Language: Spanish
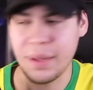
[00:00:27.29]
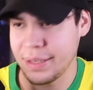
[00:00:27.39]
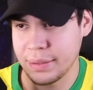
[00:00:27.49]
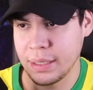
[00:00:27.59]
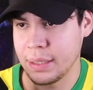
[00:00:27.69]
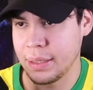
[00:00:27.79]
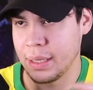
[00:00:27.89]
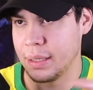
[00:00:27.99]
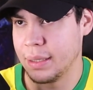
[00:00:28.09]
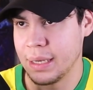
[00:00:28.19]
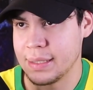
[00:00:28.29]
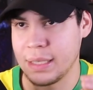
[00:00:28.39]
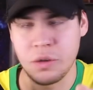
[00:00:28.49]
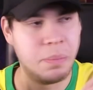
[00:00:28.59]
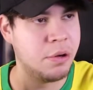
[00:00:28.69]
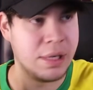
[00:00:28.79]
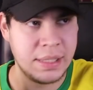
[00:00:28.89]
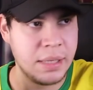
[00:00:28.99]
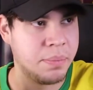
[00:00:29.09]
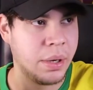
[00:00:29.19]
del, del, del Santos, pero
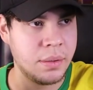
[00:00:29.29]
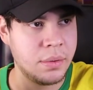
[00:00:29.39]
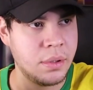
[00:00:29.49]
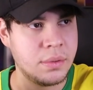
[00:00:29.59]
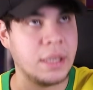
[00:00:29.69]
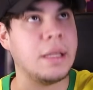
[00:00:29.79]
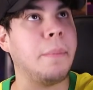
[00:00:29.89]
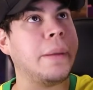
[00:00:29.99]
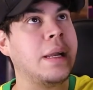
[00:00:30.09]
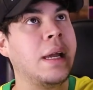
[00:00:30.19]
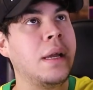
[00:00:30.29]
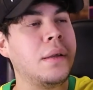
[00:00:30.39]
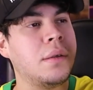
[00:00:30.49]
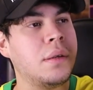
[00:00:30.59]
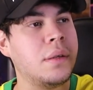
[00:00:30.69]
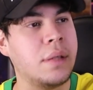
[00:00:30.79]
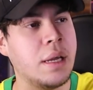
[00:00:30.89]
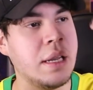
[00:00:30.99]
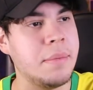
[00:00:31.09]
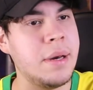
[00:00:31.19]
así, pues está Pelé,
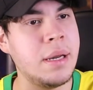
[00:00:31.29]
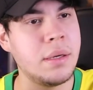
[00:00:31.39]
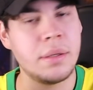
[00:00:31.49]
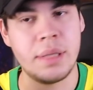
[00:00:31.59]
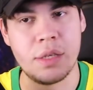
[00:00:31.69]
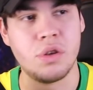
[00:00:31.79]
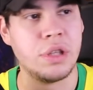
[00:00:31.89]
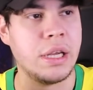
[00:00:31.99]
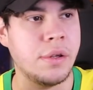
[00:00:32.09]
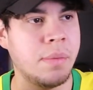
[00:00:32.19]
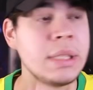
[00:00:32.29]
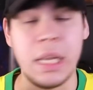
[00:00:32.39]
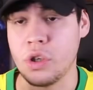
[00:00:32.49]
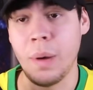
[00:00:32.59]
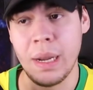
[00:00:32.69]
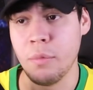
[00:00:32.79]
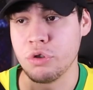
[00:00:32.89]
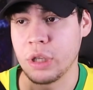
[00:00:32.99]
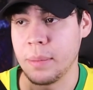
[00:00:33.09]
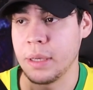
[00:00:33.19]
está Neymar, está Soteldo. Pues. Eso vale
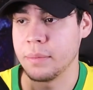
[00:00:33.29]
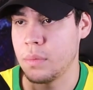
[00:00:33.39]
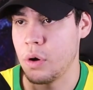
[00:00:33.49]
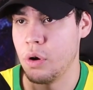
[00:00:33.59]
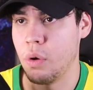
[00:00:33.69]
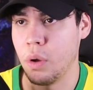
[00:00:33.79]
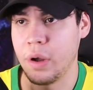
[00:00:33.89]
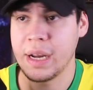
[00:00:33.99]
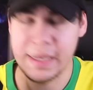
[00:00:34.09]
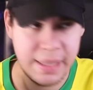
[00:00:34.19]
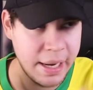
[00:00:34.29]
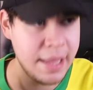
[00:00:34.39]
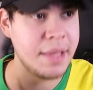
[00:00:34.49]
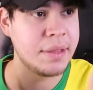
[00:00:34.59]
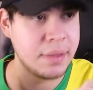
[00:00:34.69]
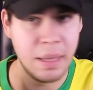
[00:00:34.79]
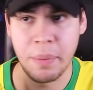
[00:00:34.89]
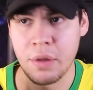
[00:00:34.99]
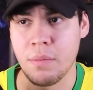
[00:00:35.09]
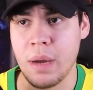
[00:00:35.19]
mucho también. Los jugadores que se quedan
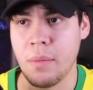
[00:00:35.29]
después de un mal